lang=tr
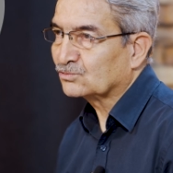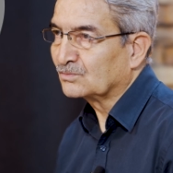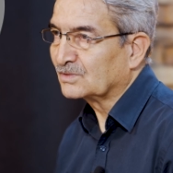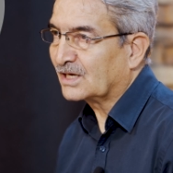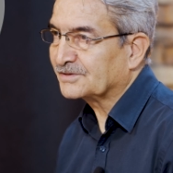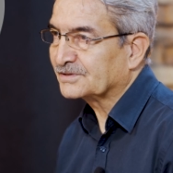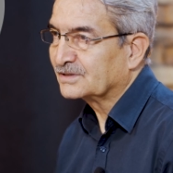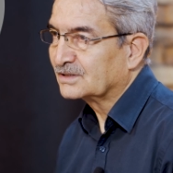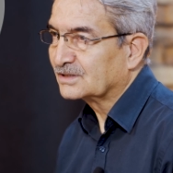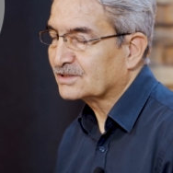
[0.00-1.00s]
Rumlar
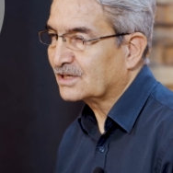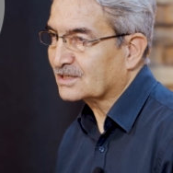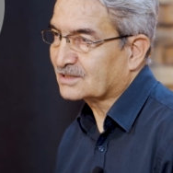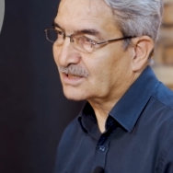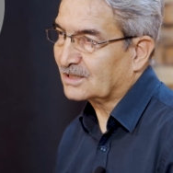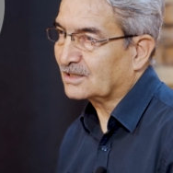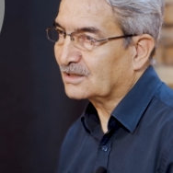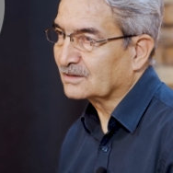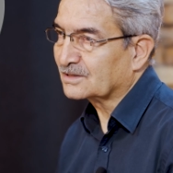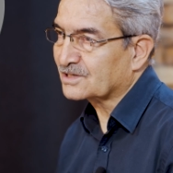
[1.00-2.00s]
işte askere de
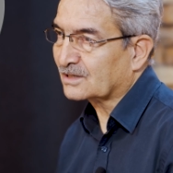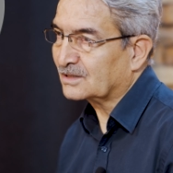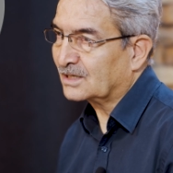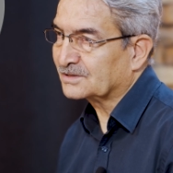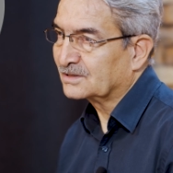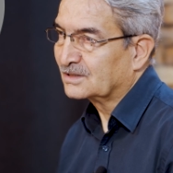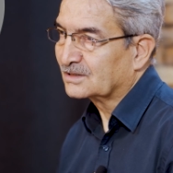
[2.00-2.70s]
alınacaklar.